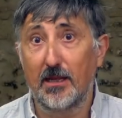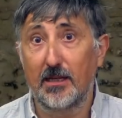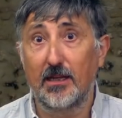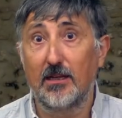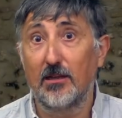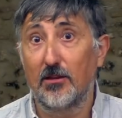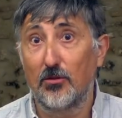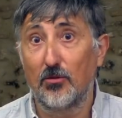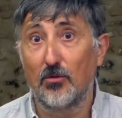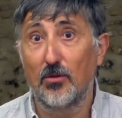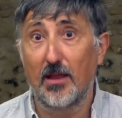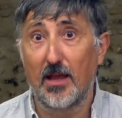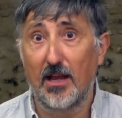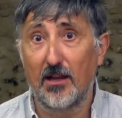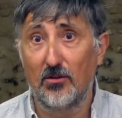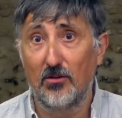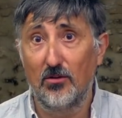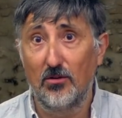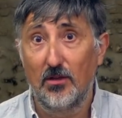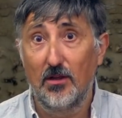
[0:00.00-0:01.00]
es que el
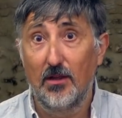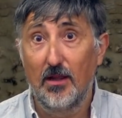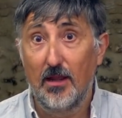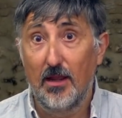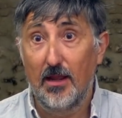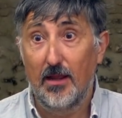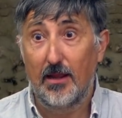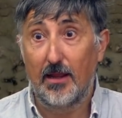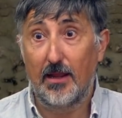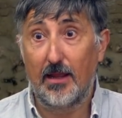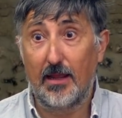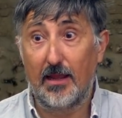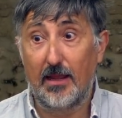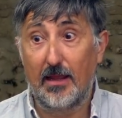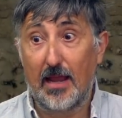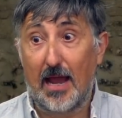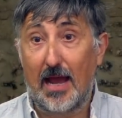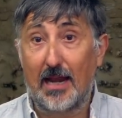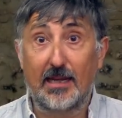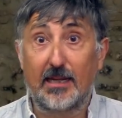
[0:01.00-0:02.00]
ciudadano,
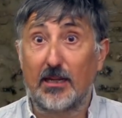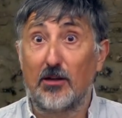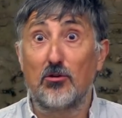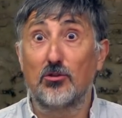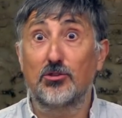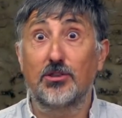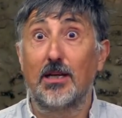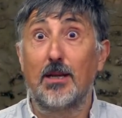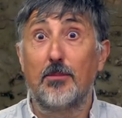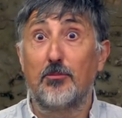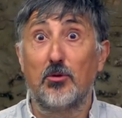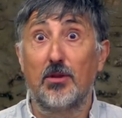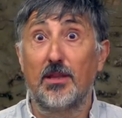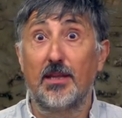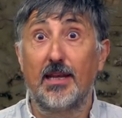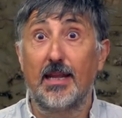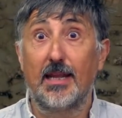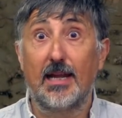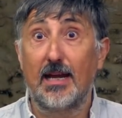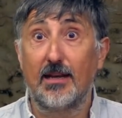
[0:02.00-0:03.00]
eh, al que no se le
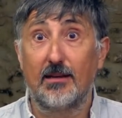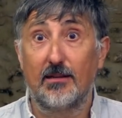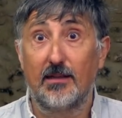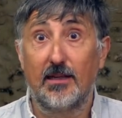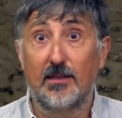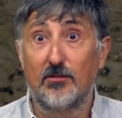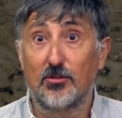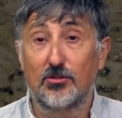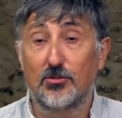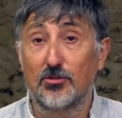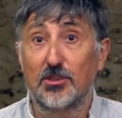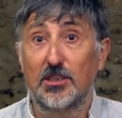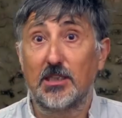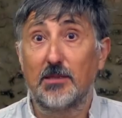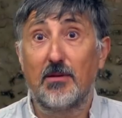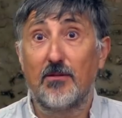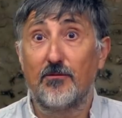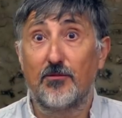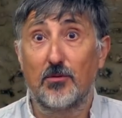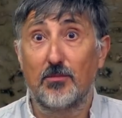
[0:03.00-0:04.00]
puede negar en nuestro
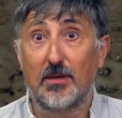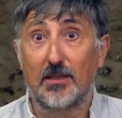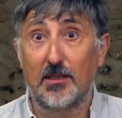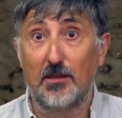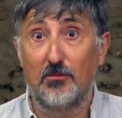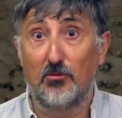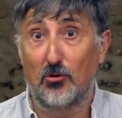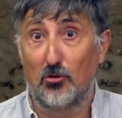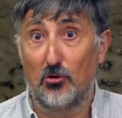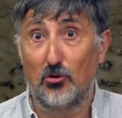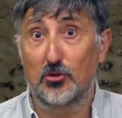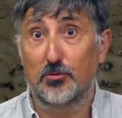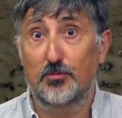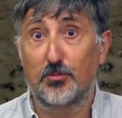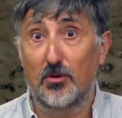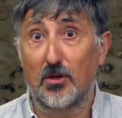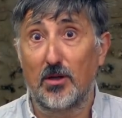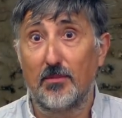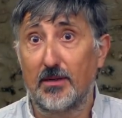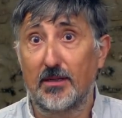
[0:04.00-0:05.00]
sistema informativo los
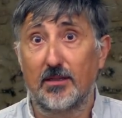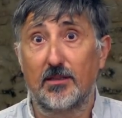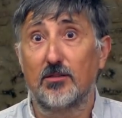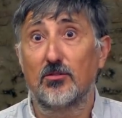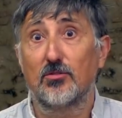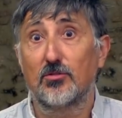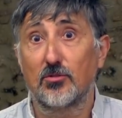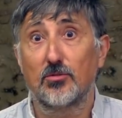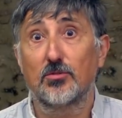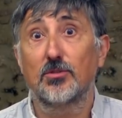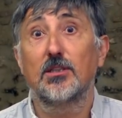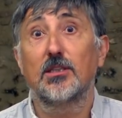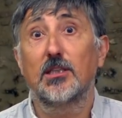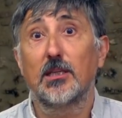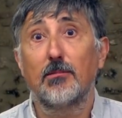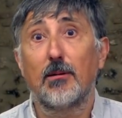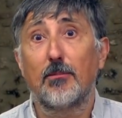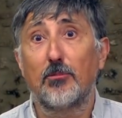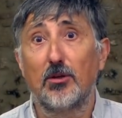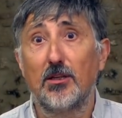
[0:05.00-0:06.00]
problemas de nuestro
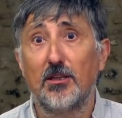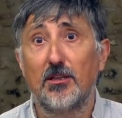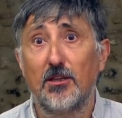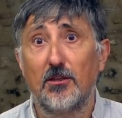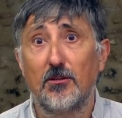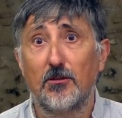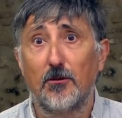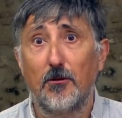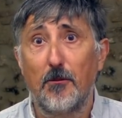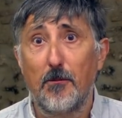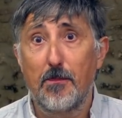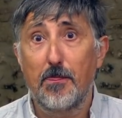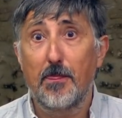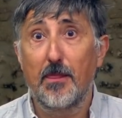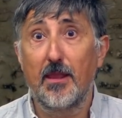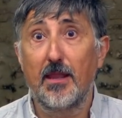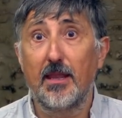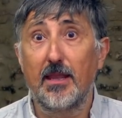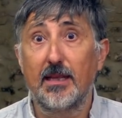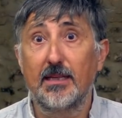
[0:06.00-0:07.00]
sistema político,
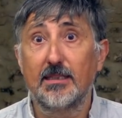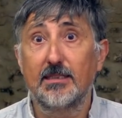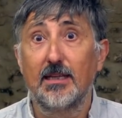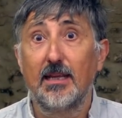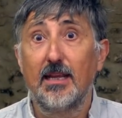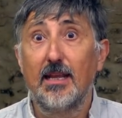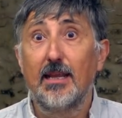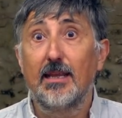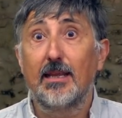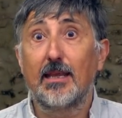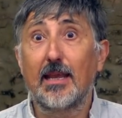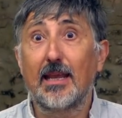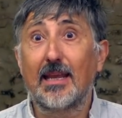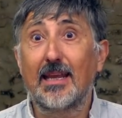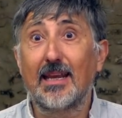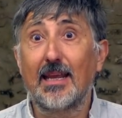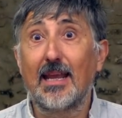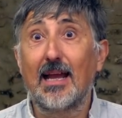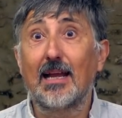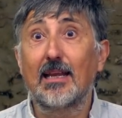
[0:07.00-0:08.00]
es que
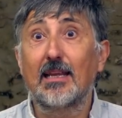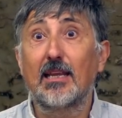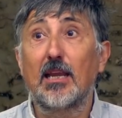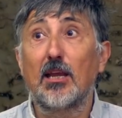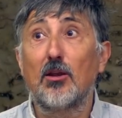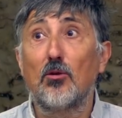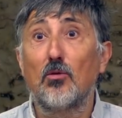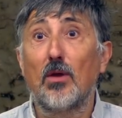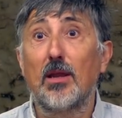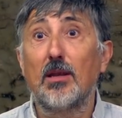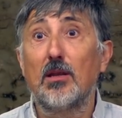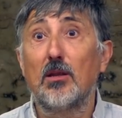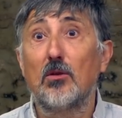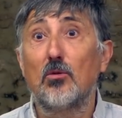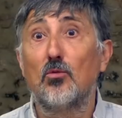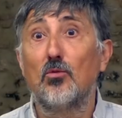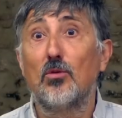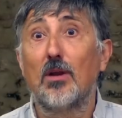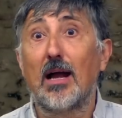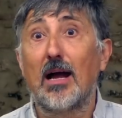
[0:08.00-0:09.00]
crea que no hay
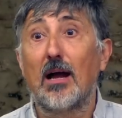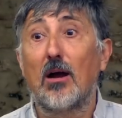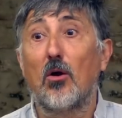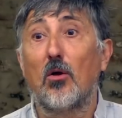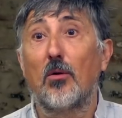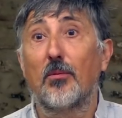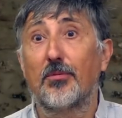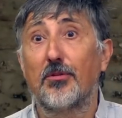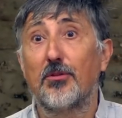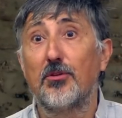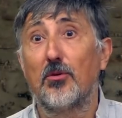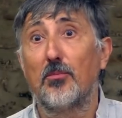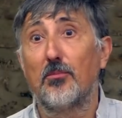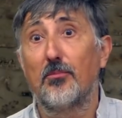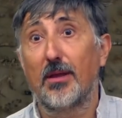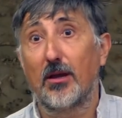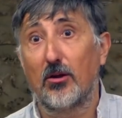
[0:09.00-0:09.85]
ninguna opción